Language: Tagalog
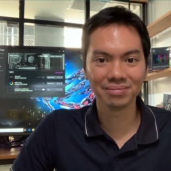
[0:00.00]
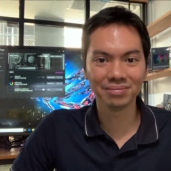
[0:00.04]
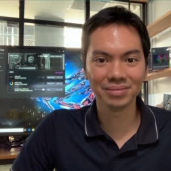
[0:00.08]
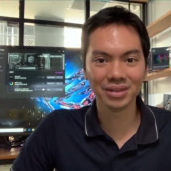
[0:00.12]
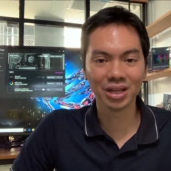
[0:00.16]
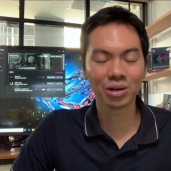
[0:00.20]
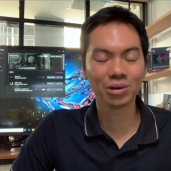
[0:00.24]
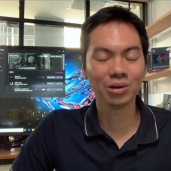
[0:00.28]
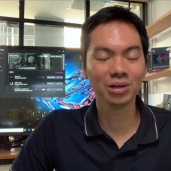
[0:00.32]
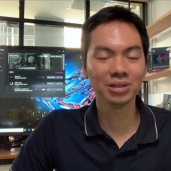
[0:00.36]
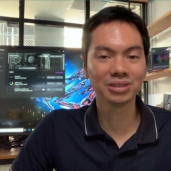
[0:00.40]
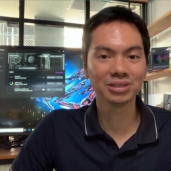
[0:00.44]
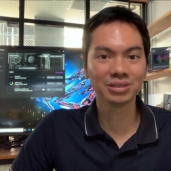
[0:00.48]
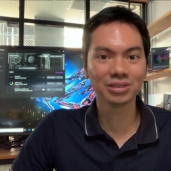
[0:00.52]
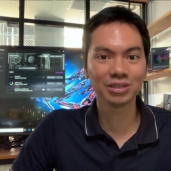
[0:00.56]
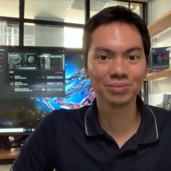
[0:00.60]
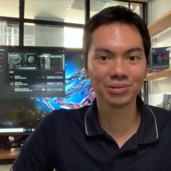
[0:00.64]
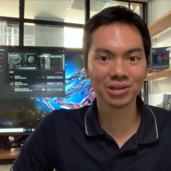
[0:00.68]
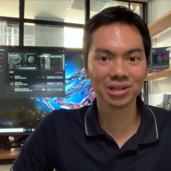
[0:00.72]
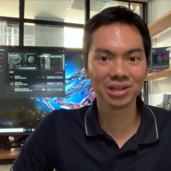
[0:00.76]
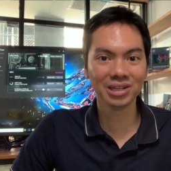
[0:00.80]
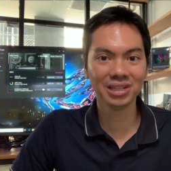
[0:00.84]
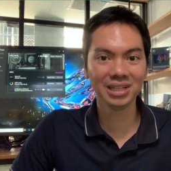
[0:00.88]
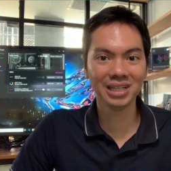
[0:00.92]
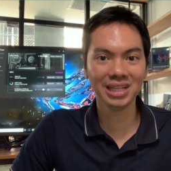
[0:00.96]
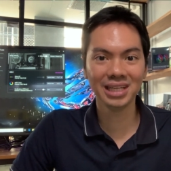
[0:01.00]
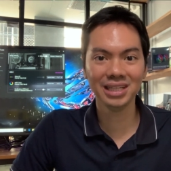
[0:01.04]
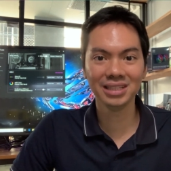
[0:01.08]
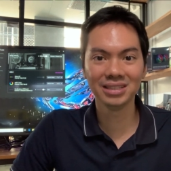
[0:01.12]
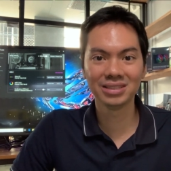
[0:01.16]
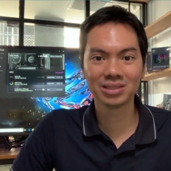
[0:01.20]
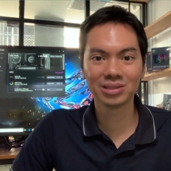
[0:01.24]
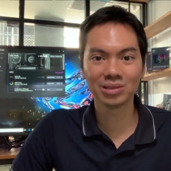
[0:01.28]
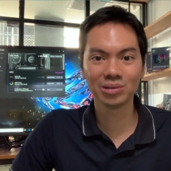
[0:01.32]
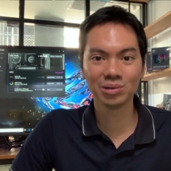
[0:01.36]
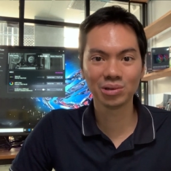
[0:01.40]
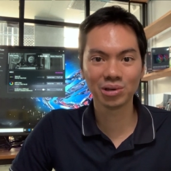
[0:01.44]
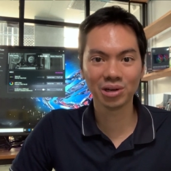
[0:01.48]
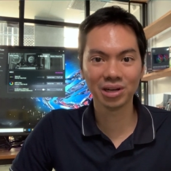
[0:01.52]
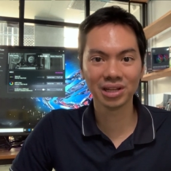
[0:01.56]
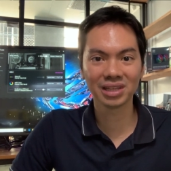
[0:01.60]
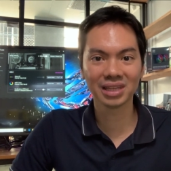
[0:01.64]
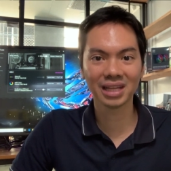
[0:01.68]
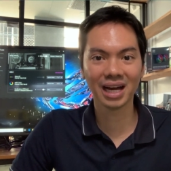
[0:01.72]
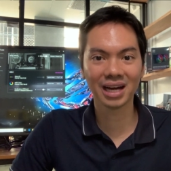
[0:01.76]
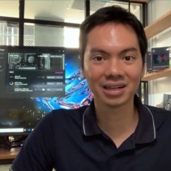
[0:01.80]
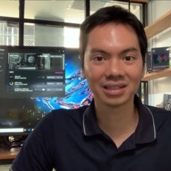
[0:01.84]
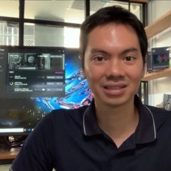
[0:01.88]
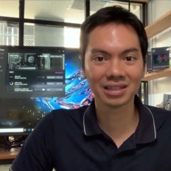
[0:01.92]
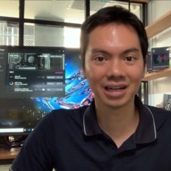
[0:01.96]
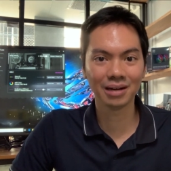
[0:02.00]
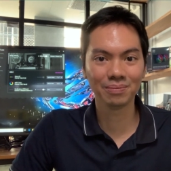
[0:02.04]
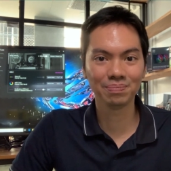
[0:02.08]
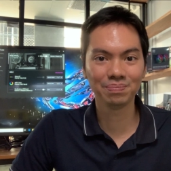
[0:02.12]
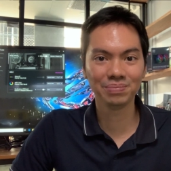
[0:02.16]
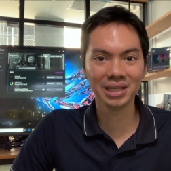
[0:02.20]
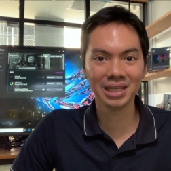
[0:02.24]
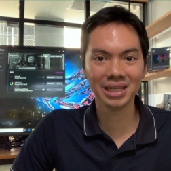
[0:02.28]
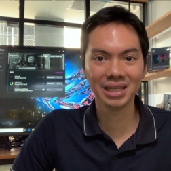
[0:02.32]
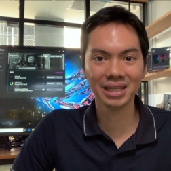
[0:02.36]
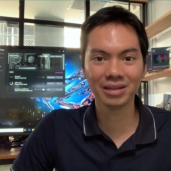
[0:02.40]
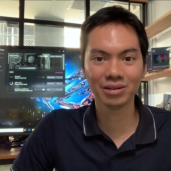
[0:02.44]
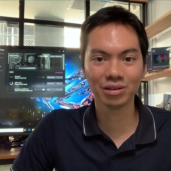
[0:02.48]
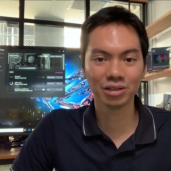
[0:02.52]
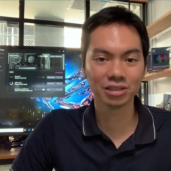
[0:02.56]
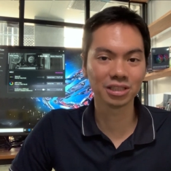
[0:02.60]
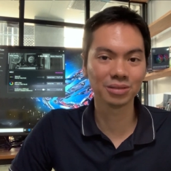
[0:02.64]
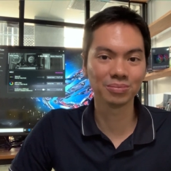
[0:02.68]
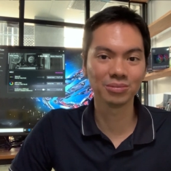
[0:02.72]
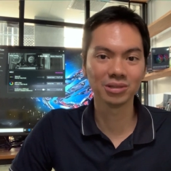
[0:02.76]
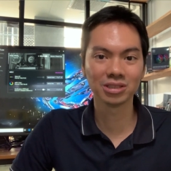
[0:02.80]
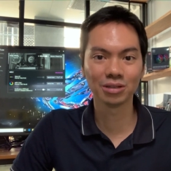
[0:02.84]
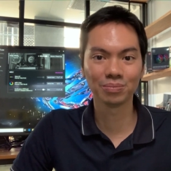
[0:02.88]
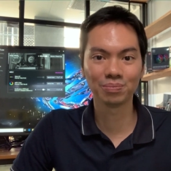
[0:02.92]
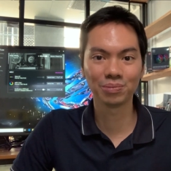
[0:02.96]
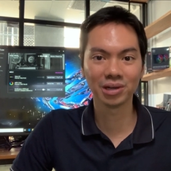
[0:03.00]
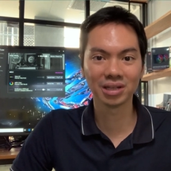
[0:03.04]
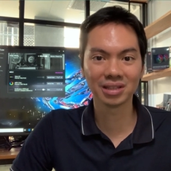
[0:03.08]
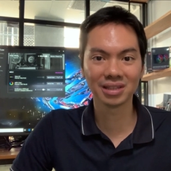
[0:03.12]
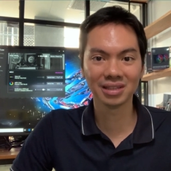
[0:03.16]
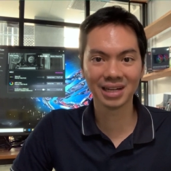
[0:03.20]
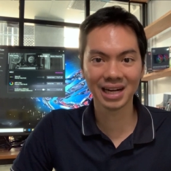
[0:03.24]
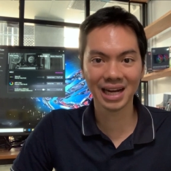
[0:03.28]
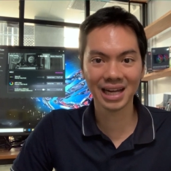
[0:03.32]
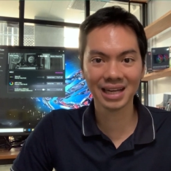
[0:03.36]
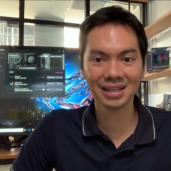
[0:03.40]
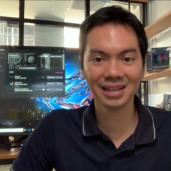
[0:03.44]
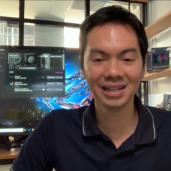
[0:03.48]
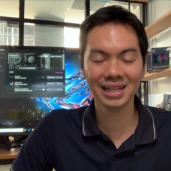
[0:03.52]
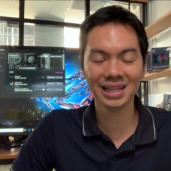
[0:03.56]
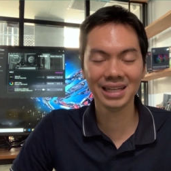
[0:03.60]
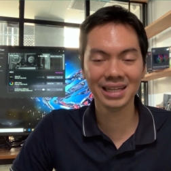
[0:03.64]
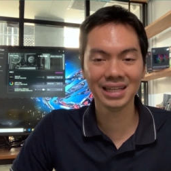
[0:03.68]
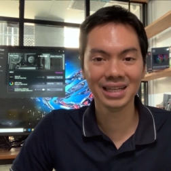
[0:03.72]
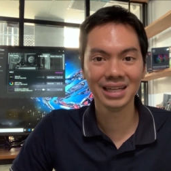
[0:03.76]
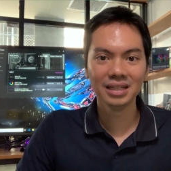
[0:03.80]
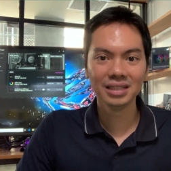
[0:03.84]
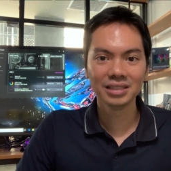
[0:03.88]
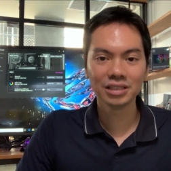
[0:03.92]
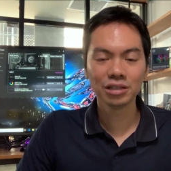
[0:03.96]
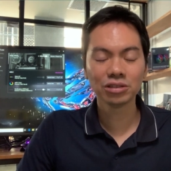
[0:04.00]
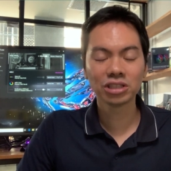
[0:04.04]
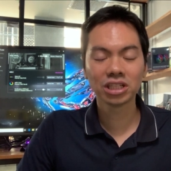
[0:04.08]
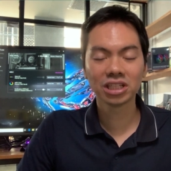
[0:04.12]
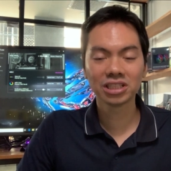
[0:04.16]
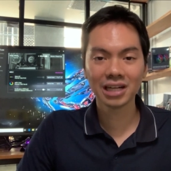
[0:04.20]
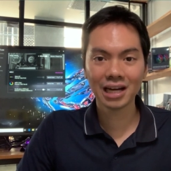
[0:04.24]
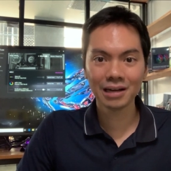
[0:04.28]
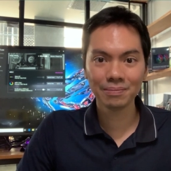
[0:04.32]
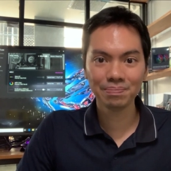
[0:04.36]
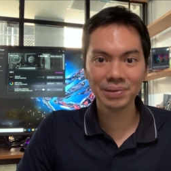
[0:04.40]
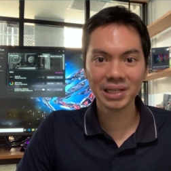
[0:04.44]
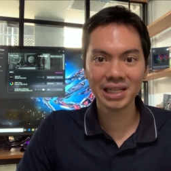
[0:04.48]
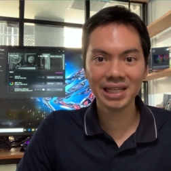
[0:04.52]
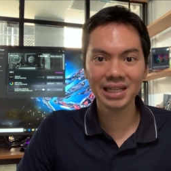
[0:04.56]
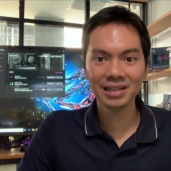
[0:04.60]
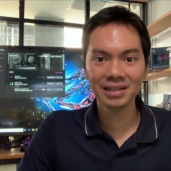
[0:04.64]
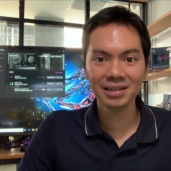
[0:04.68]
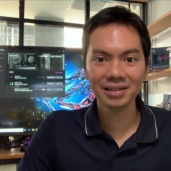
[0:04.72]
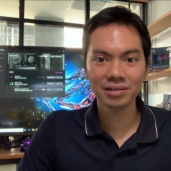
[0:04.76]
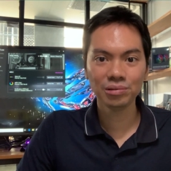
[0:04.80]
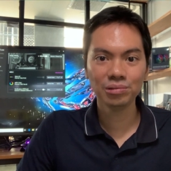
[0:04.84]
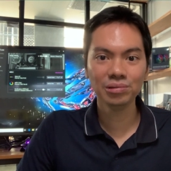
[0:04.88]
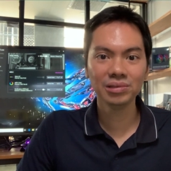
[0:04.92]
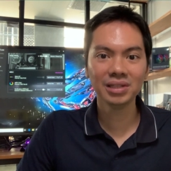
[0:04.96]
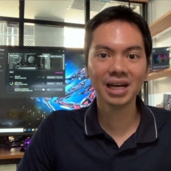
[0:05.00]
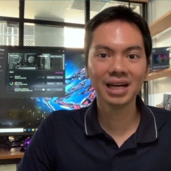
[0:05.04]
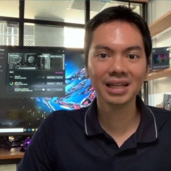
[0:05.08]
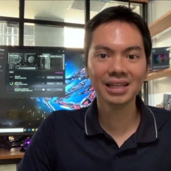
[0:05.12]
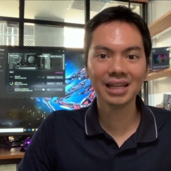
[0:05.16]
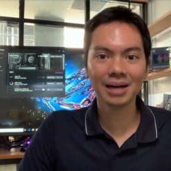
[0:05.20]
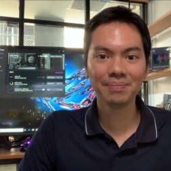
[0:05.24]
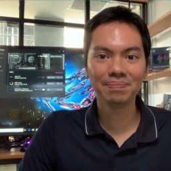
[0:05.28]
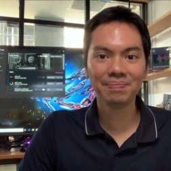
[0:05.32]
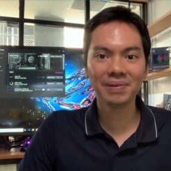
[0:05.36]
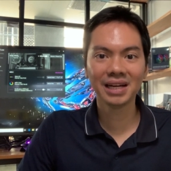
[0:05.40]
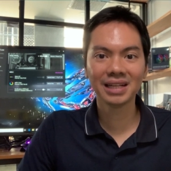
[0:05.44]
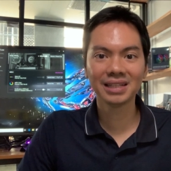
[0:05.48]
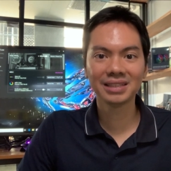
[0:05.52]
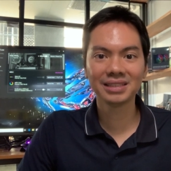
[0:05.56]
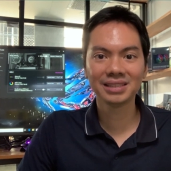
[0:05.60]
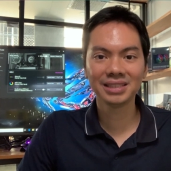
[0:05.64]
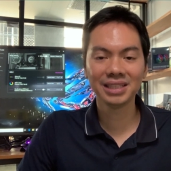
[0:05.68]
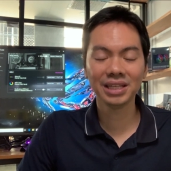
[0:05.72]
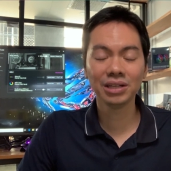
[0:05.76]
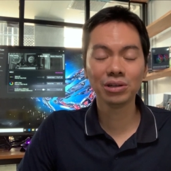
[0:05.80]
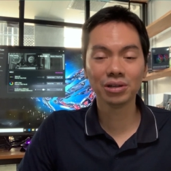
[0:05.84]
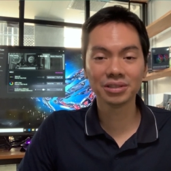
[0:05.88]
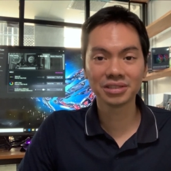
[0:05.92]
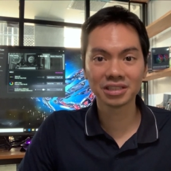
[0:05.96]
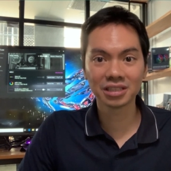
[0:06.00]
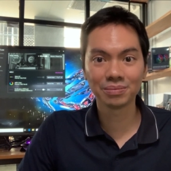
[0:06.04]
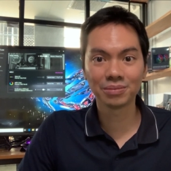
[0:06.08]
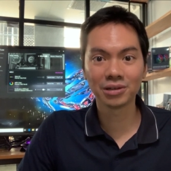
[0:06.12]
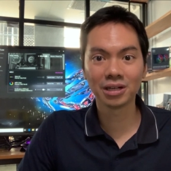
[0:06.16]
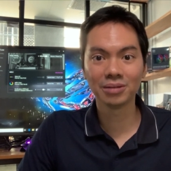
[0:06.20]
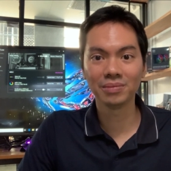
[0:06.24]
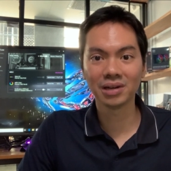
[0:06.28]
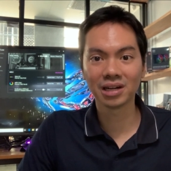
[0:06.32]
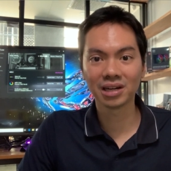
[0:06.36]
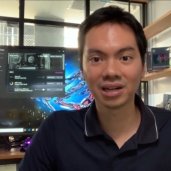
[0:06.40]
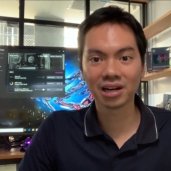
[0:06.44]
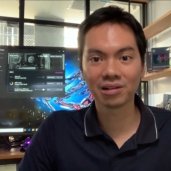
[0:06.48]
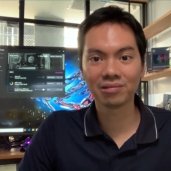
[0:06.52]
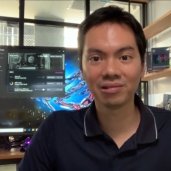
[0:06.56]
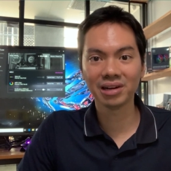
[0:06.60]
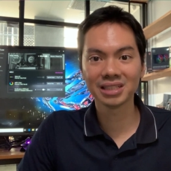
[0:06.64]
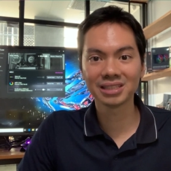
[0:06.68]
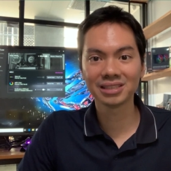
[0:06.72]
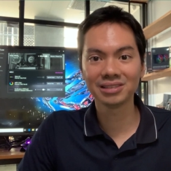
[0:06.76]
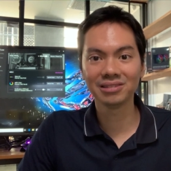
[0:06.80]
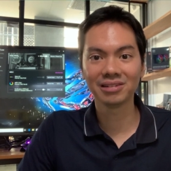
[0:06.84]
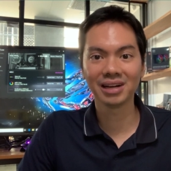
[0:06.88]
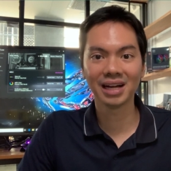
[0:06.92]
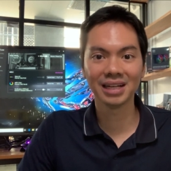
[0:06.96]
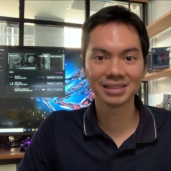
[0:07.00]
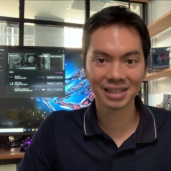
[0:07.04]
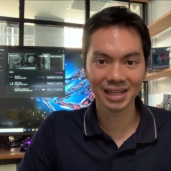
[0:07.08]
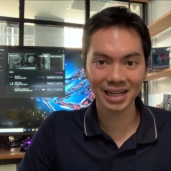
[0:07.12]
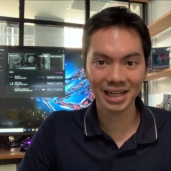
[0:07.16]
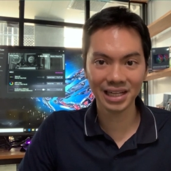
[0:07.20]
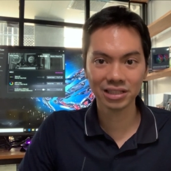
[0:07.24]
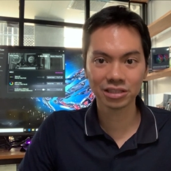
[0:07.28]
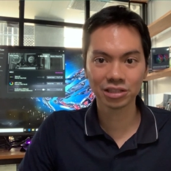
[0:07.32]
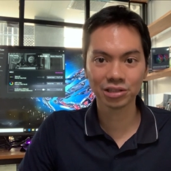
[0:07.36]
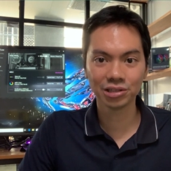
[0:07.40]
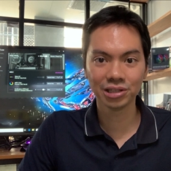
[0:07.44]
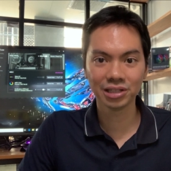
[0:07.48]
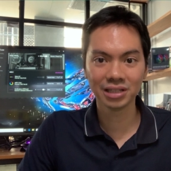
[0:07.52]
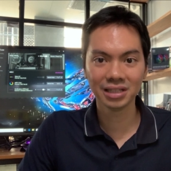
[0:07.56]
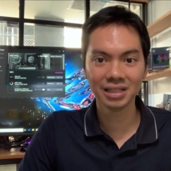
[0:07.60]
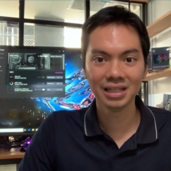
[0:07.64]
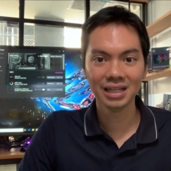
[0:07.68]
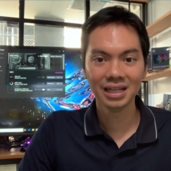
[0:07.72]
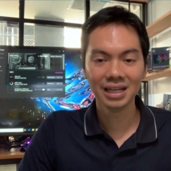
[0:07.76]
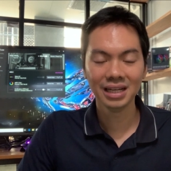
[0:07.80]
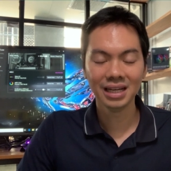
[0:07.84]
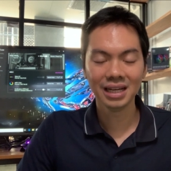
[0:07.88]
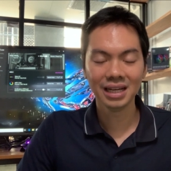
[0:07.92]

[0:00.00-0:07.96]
The customer needs to contact Shopee customer support directly. So sa Shopee, una, dapat si customer mag-request ng cancellation.